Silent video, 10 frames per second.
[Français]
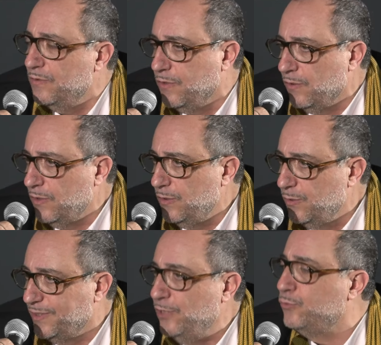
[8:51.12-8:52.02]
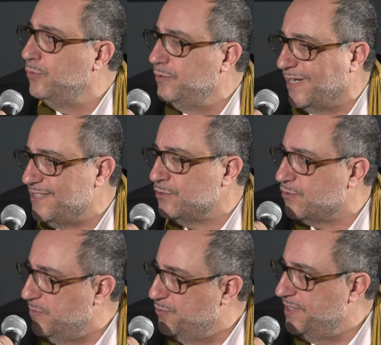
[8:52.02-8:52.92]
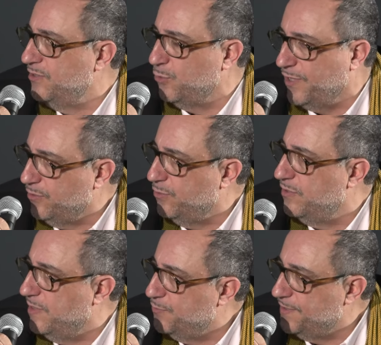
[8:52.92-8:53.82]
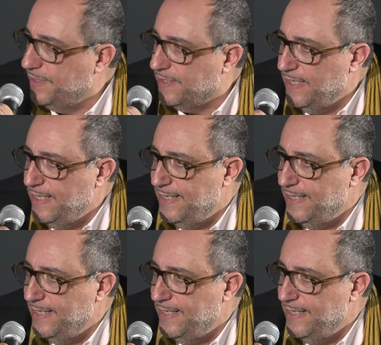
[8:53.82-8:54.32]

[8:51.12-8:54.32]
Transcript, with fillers: Dans le calcul, dans la science de la musique, dans le calcul de la musique,